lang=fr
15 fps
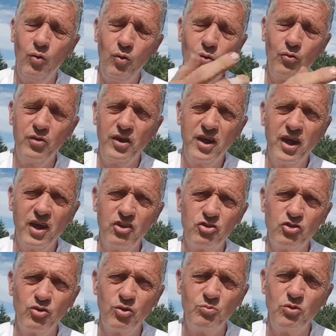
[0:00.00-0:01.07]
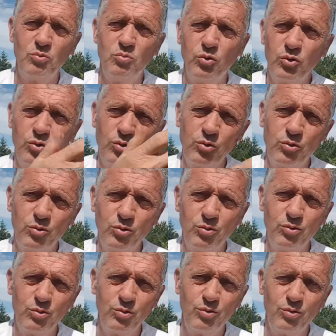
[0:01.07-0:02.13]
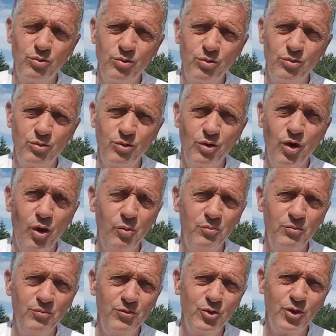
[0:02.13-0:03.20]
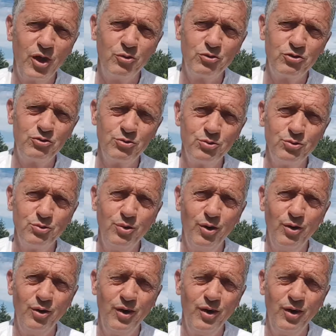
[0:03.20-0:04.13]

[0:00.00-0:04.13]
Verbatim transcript: on, dégage un petit peu de, de, gomme, de caoutchouc.